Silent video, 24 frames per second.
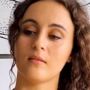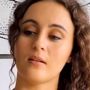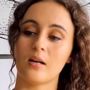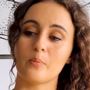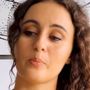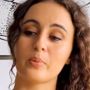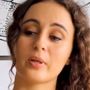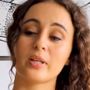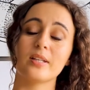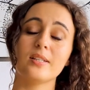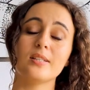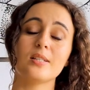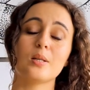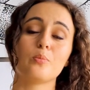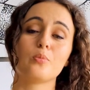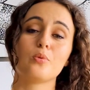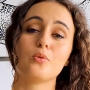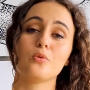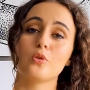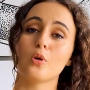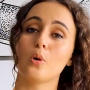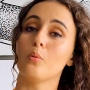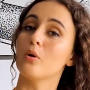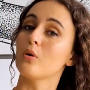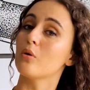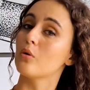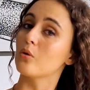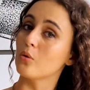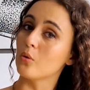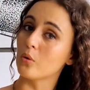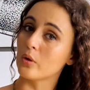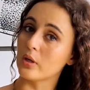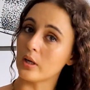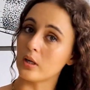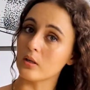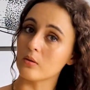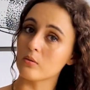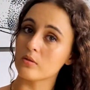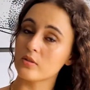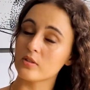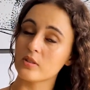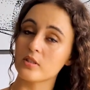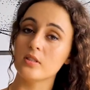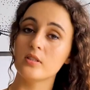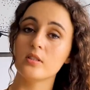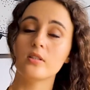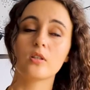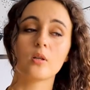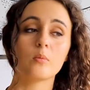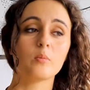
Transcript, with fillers: Après, il y a plusieurs banques locales aussi,